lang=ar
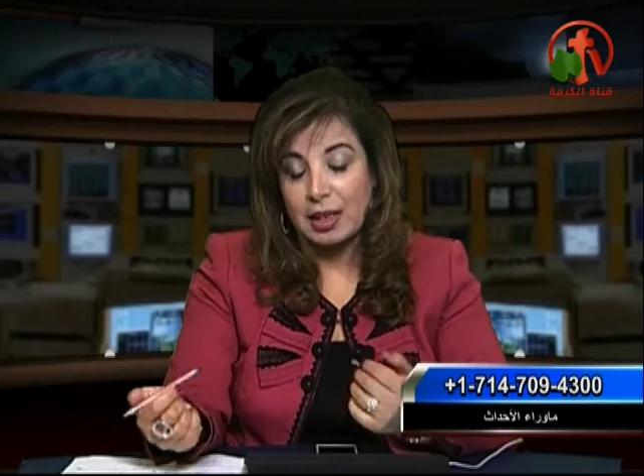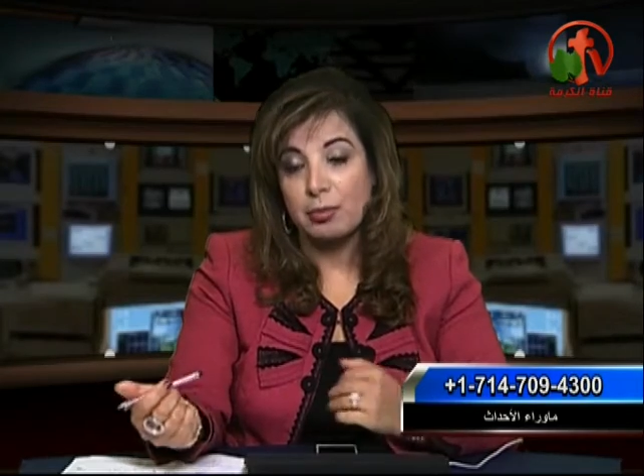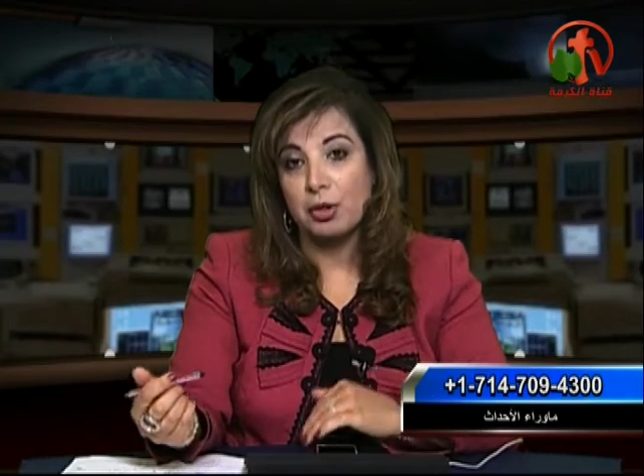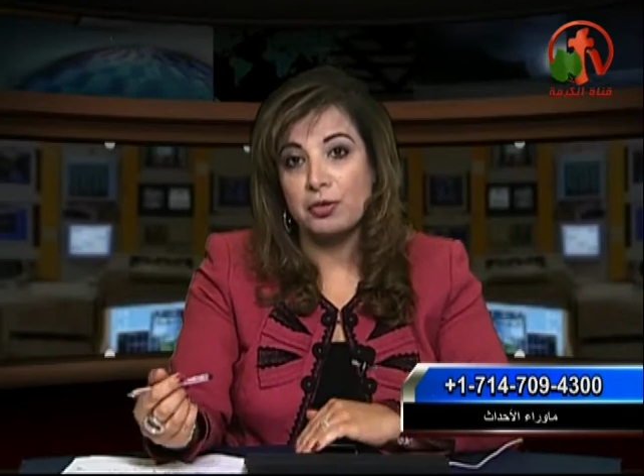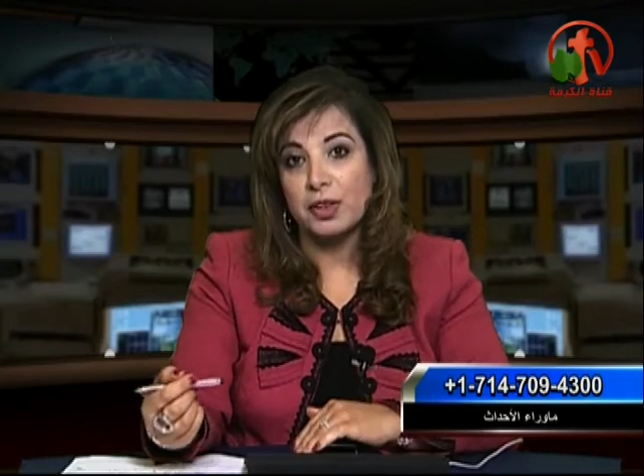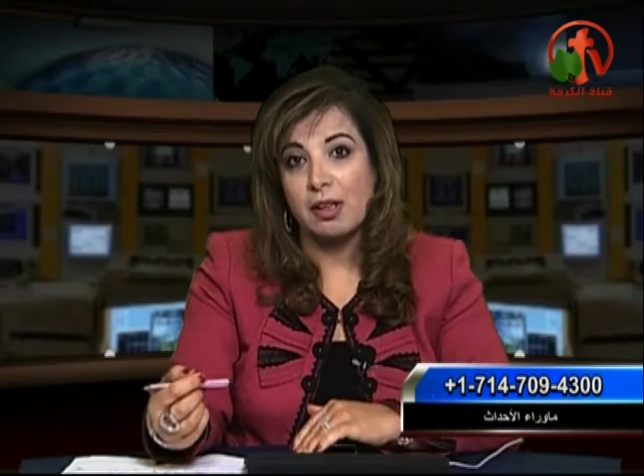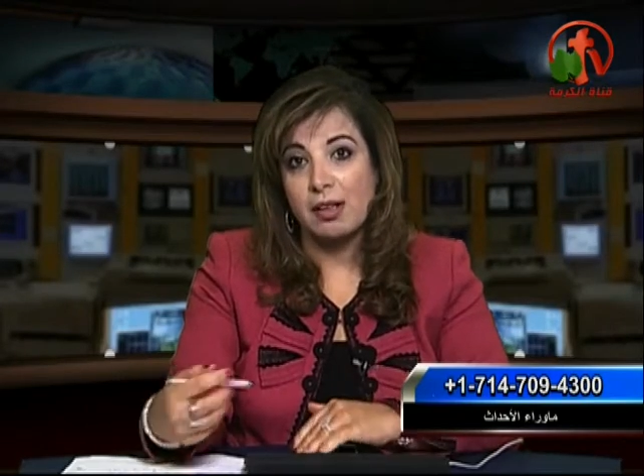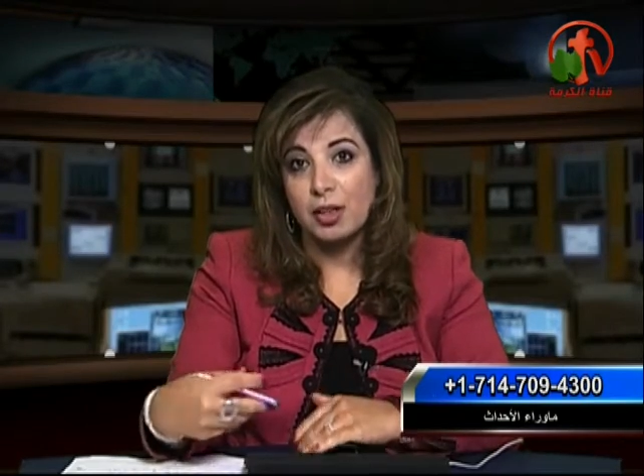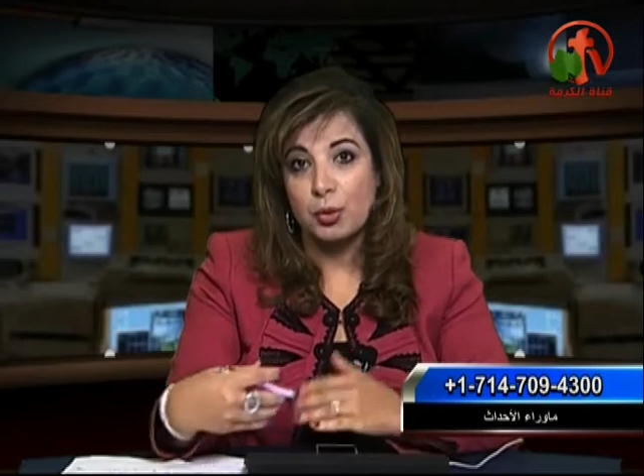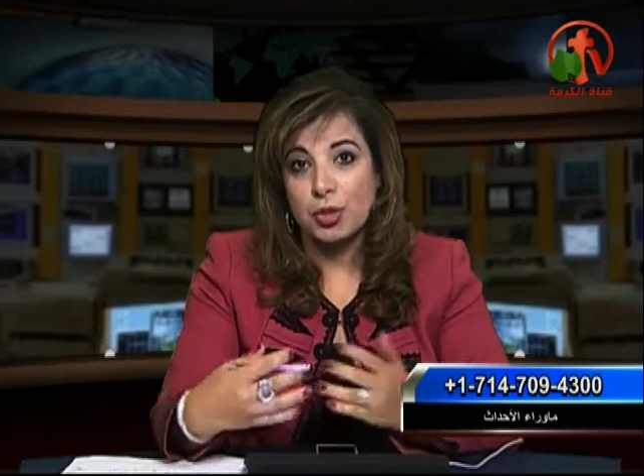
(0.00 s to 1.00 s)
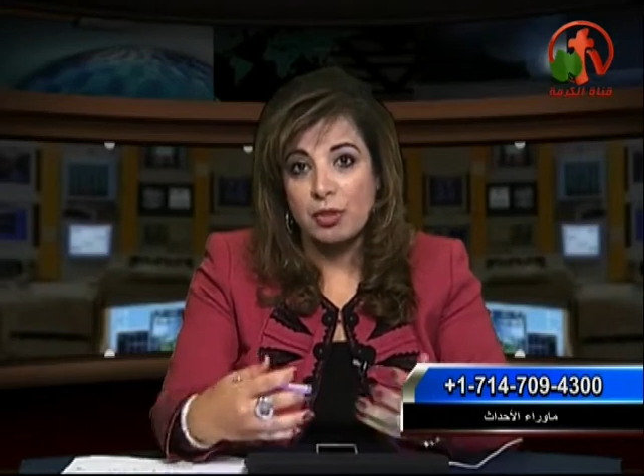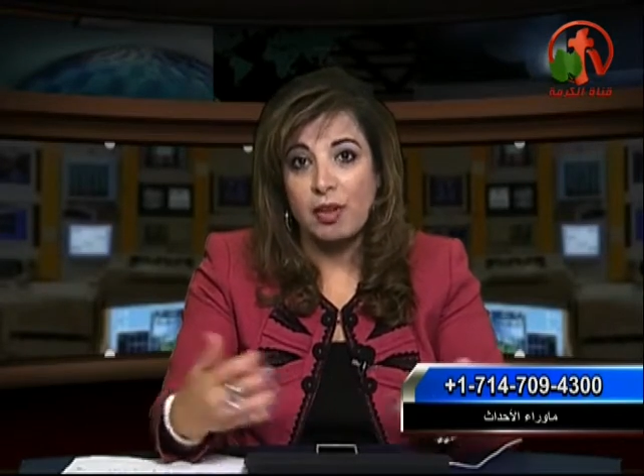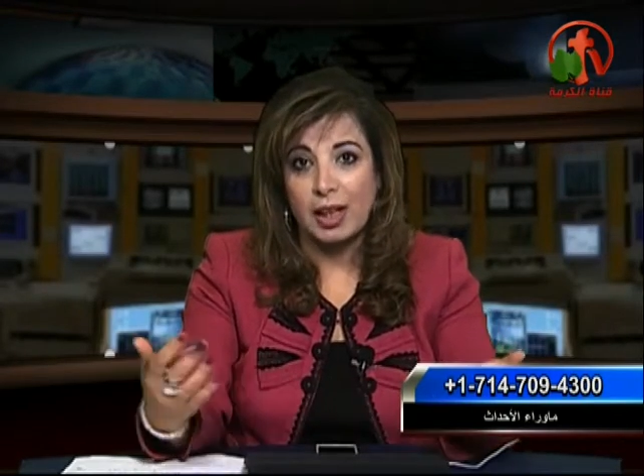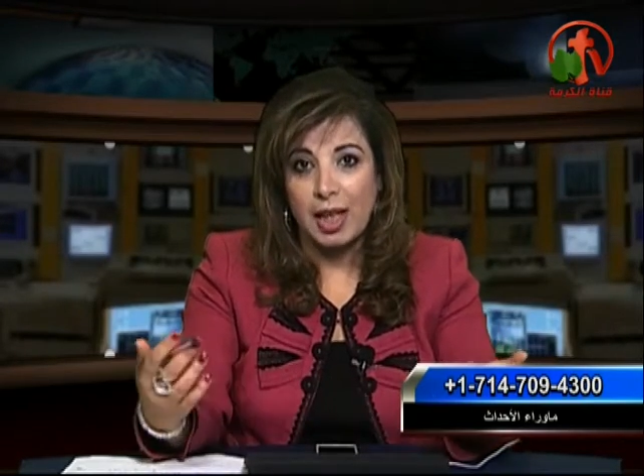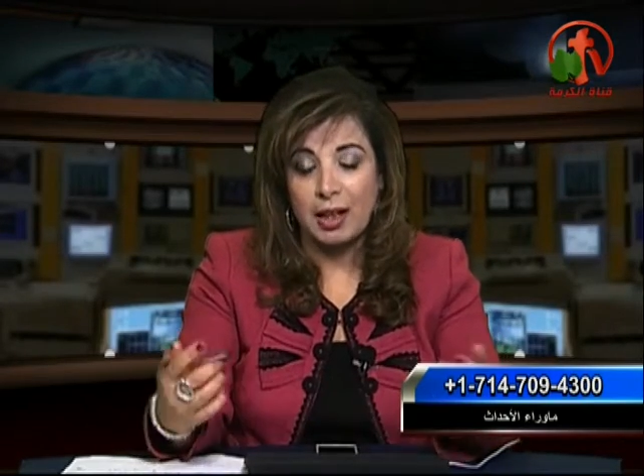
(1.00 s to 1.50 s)
كتبت له في التعليق
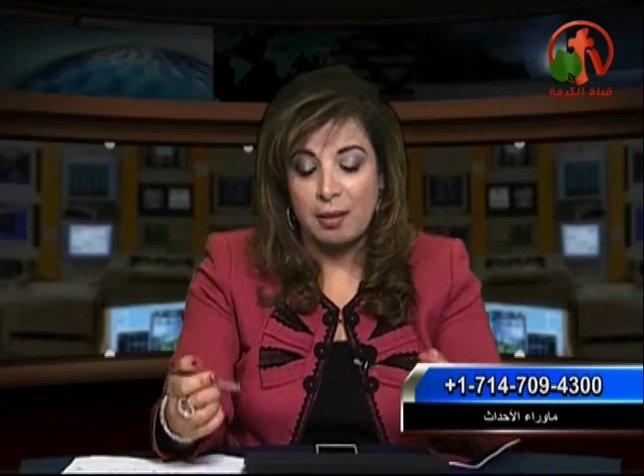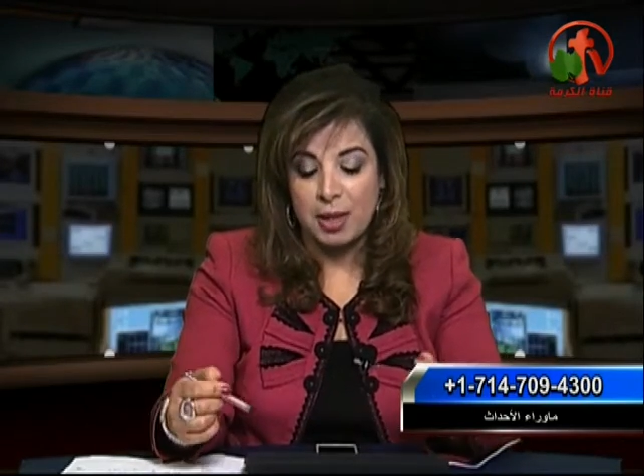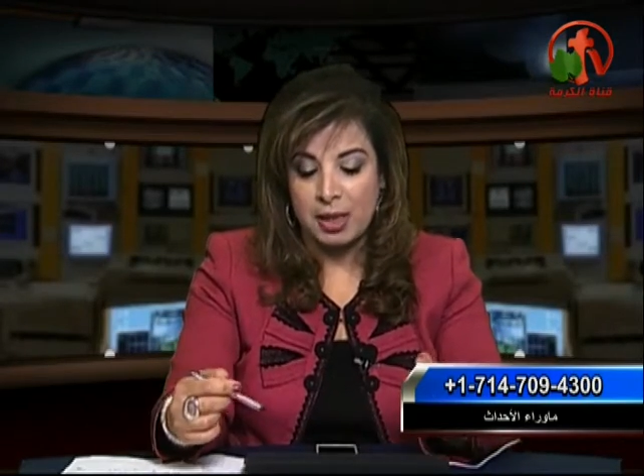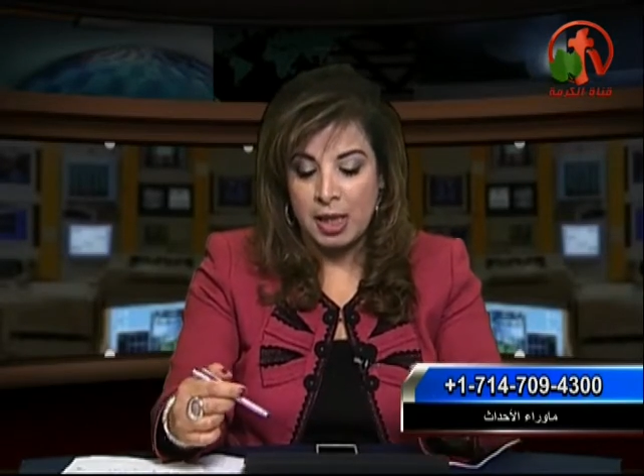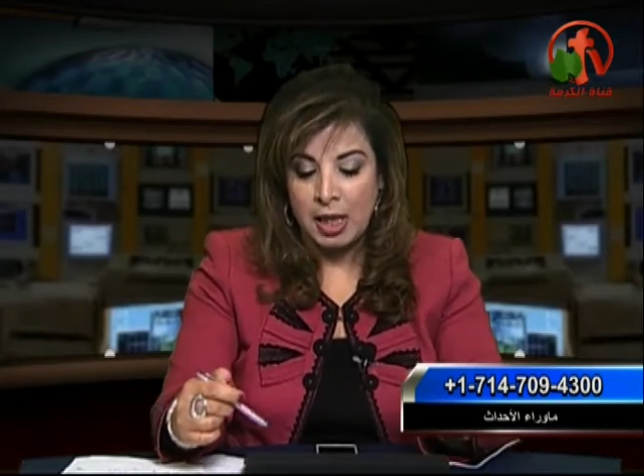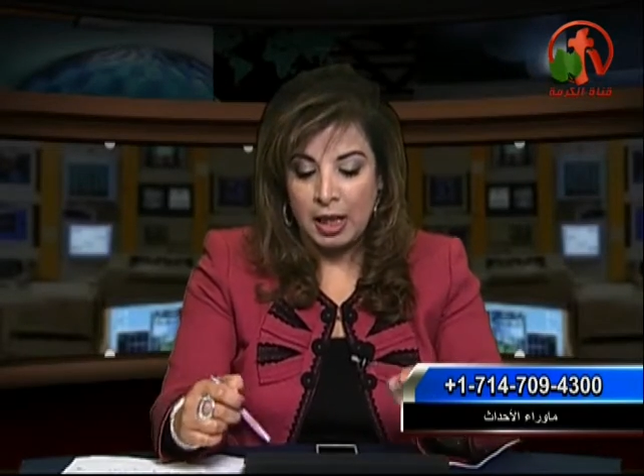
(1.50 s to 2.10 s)
وضيف عليها كمان